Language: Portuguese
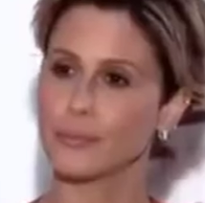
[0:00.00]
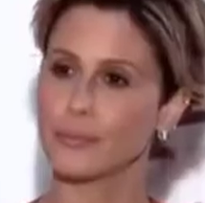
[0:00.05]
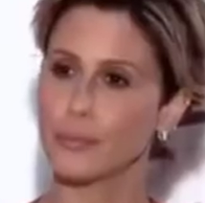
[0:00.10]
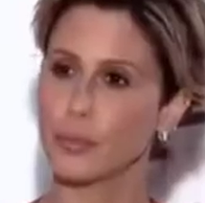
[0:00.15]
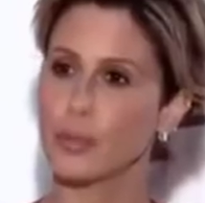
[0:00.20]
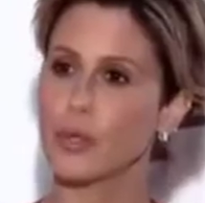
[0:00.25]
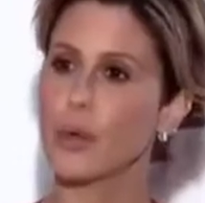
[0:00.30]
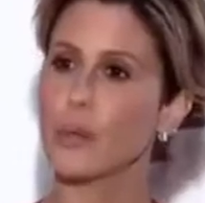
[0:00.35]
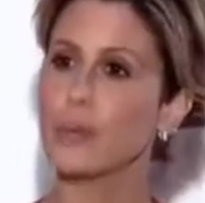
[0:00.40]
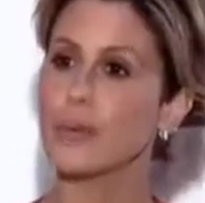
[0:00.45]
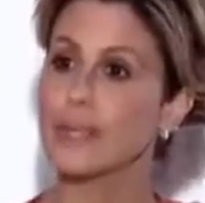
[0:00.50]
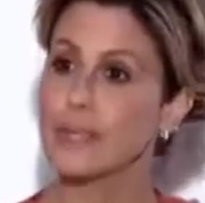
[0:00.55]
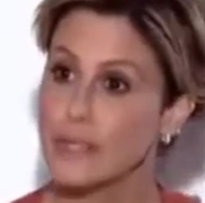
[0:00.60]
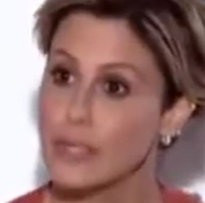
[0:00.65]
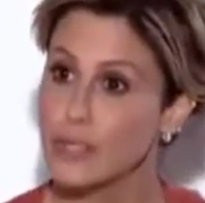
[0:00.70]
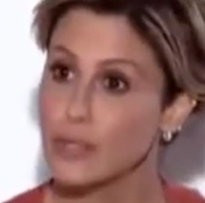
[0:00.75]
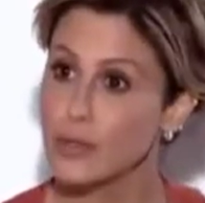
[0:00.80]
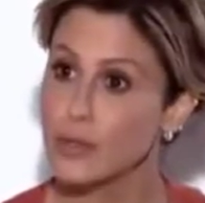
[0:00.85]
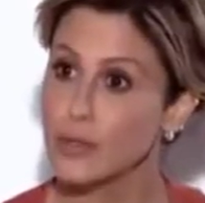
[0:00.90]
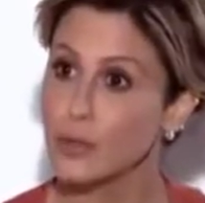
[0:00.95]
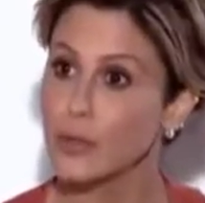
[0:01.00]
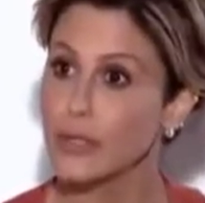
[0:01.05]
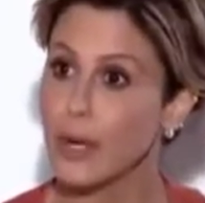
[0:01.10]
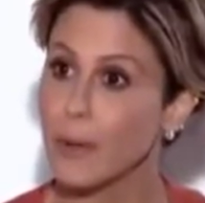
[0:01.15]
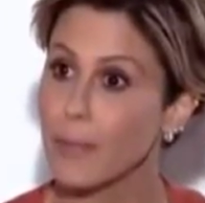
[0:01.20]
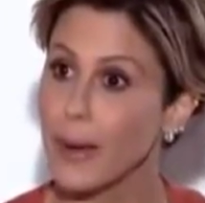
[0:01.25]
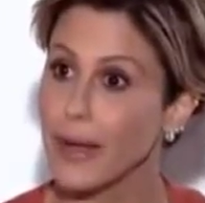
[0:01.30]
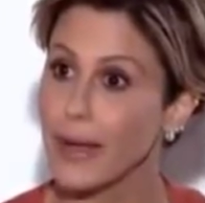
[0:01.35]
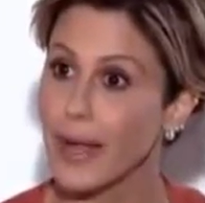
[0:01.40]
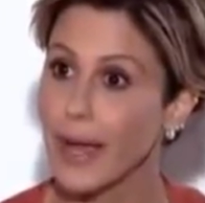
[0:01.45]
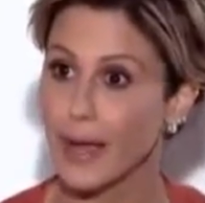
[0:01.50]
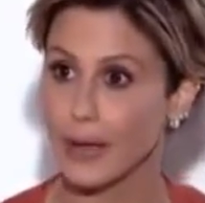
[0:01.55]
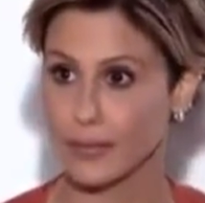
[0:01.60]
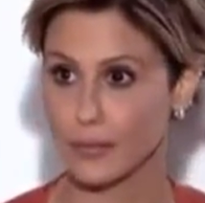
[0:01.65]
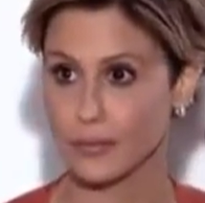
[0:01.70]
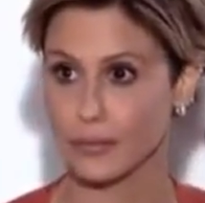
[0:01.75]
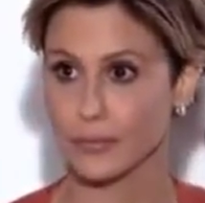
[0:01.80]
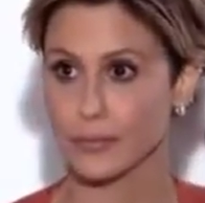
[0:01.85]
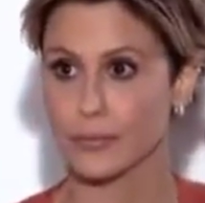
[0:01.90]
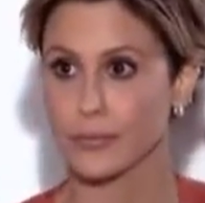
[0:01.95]
porque eu preciso trabalhar.
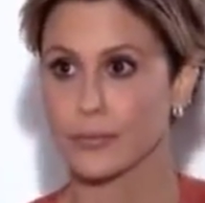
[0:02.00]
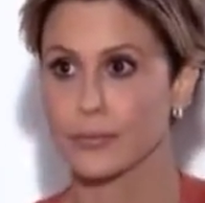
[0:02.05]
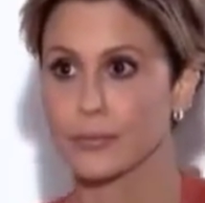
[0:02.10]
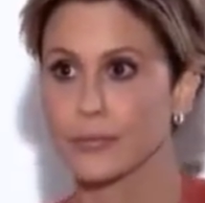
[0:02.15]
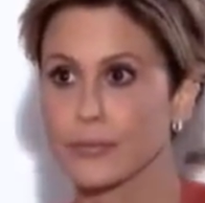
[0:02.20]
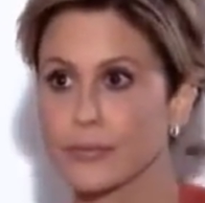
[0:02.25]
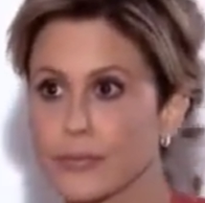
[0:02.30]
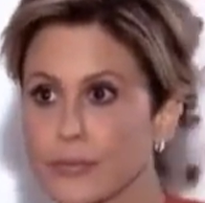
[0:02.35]
Ah.